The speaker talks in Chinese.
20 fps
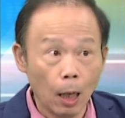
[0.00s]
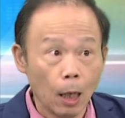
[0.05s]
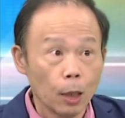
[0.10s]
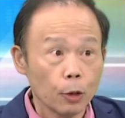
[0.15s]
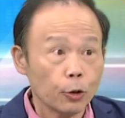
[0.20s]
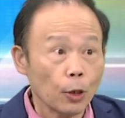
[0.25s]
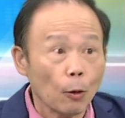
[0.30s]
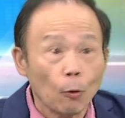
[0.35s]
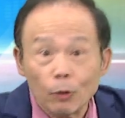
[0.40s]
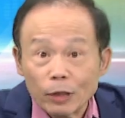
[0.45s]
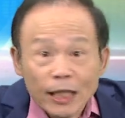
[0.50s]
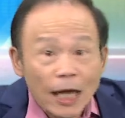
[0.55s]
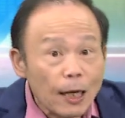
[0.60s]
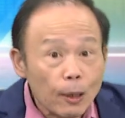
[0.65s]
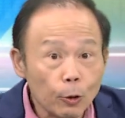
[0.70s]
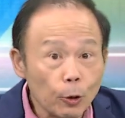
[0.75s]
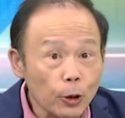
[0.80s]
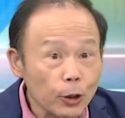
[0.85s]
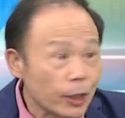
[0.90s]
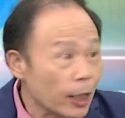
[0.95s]
所以我们现在
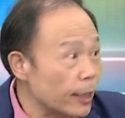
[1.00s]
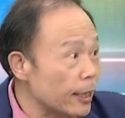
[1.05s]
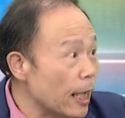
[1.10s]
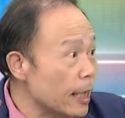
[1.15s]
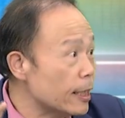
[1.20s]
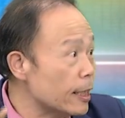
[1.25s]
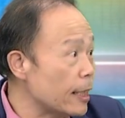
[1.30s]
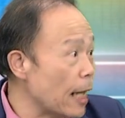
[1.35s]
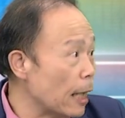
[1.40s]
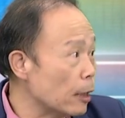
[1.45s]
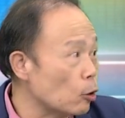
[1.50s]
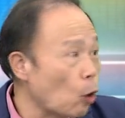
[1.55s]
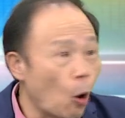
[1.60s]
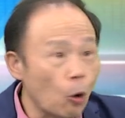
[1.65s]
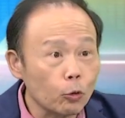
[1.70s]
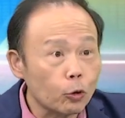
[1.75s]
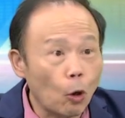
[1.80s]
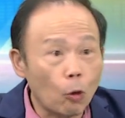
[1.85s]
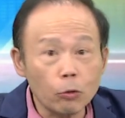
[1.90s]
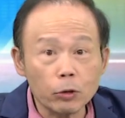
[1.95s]
绿色电视台
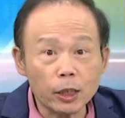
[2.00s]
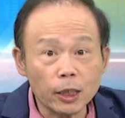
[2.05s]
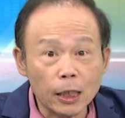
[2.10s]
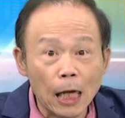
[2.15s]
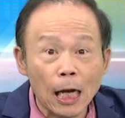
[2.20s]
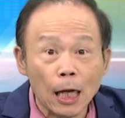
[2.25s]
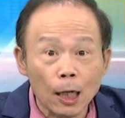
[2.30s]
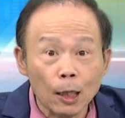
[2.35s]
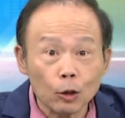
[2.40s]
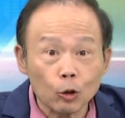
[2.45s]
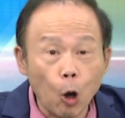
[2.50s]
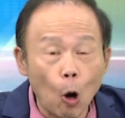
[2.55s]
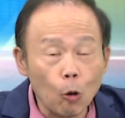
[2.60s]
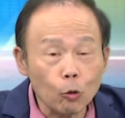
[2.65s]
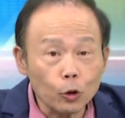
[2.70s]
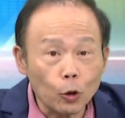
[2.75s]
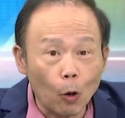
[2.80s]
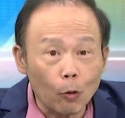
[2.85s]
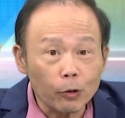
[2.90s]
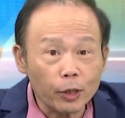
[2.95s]
通通通
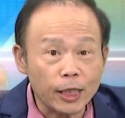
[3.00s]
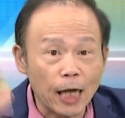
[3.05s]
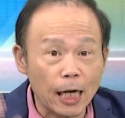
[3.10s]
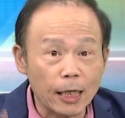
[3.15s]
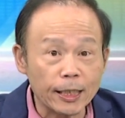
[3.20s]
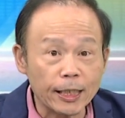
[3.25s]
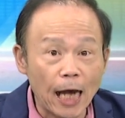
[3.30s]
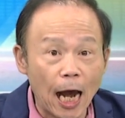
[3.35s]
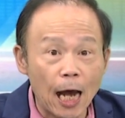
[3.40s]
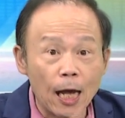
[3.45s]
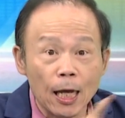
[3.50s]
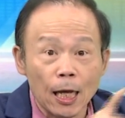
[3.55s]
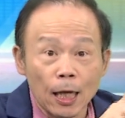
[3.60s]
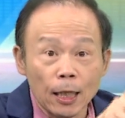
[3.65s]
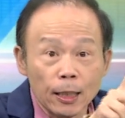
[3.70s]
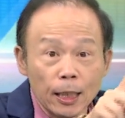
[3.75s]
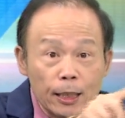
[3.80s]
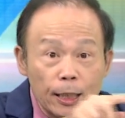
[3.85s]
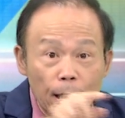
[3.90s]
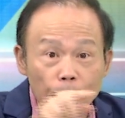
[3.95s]
通上架，
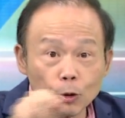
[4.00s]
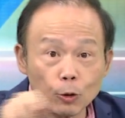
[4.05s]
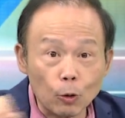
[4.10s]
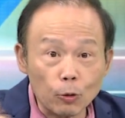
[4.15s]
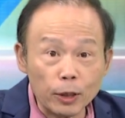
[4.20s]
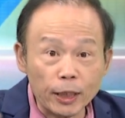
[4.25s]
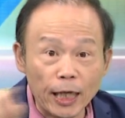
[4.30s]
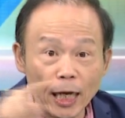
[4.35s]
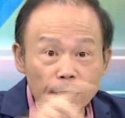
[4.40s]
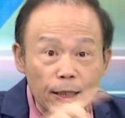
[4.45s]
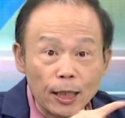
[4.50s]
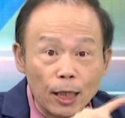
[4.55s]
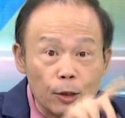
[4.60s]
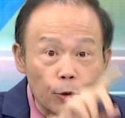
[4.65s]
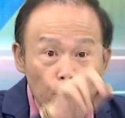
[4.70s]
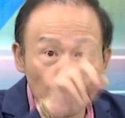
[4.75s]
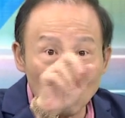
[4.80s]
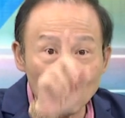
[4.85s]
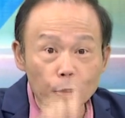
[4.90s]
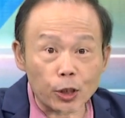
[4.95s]
那些中天这个
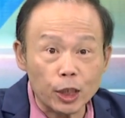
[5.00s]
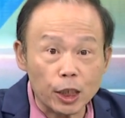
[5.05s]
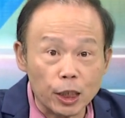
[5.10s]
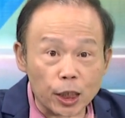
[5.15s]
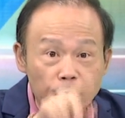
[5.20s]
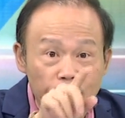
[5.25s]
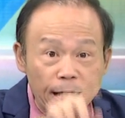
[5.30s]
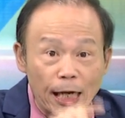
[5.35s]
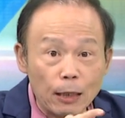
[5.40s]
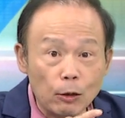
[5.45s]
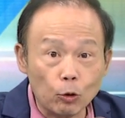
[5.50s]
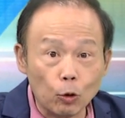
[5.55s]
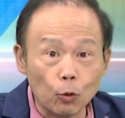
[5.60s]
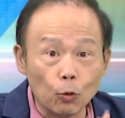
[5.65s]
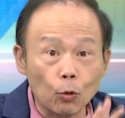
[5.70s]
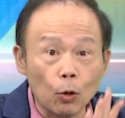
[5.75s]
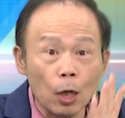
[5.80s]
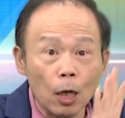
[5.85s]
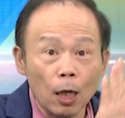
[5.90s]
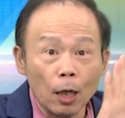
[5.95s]
忠实监
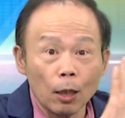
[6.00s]
督，